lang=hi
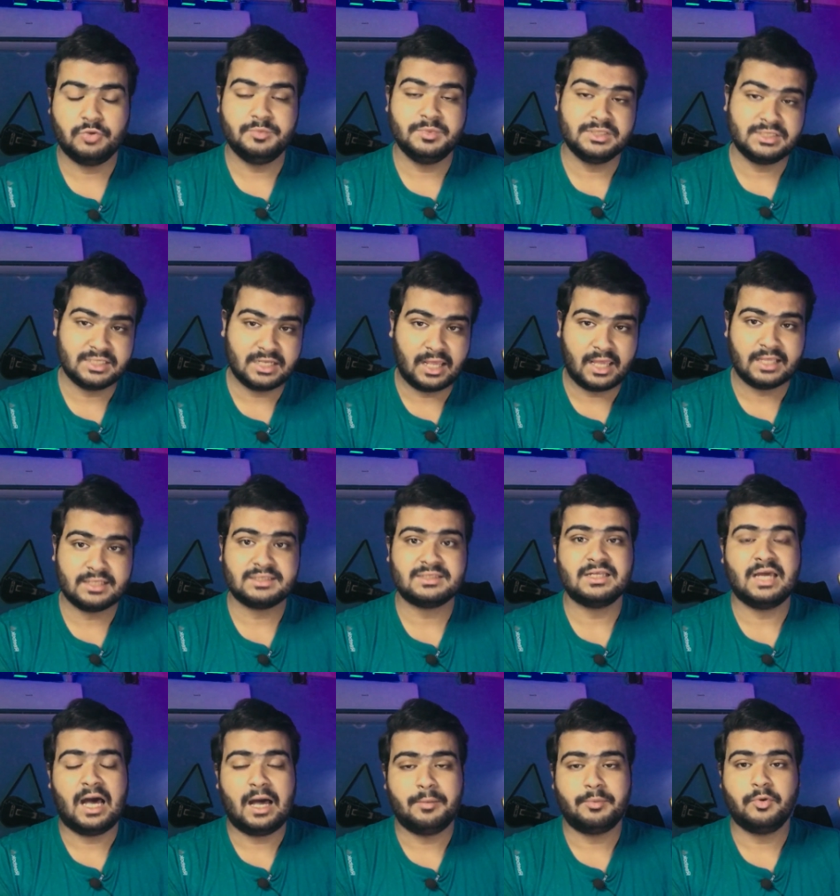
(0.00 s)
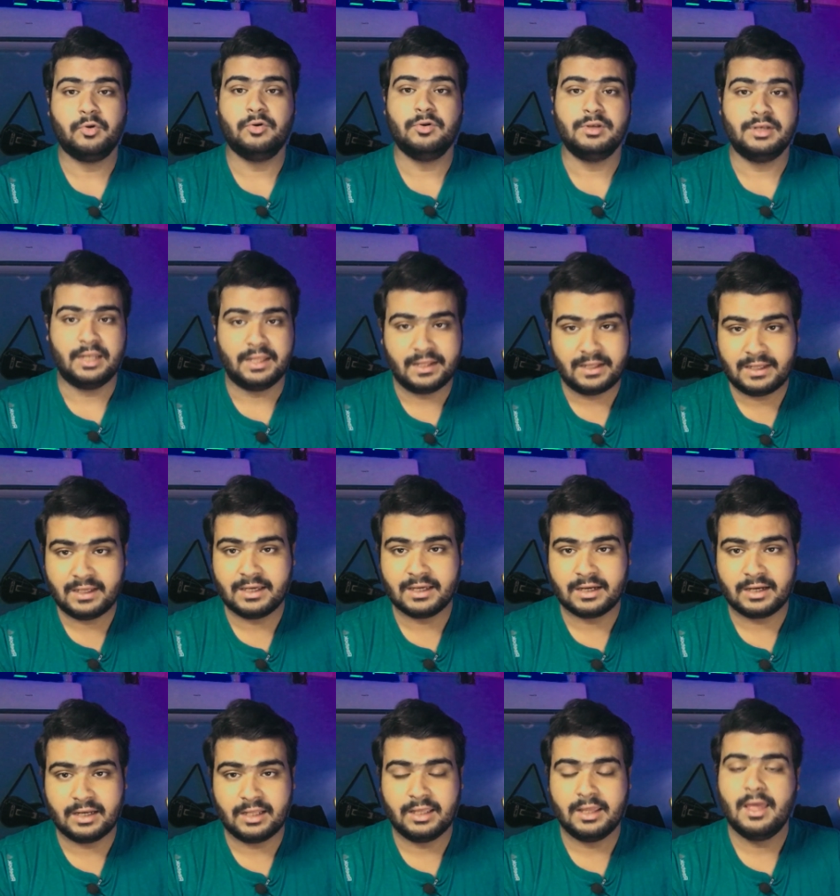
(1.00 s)
जो मिस्टेक्स आपको नहीं
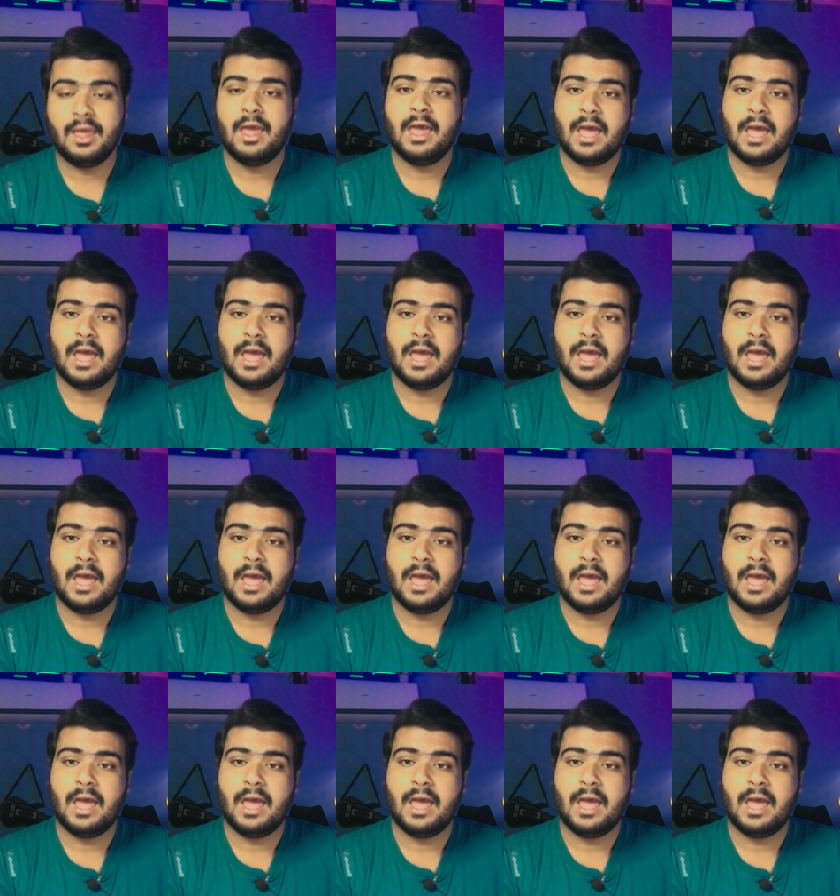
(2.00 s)
करनी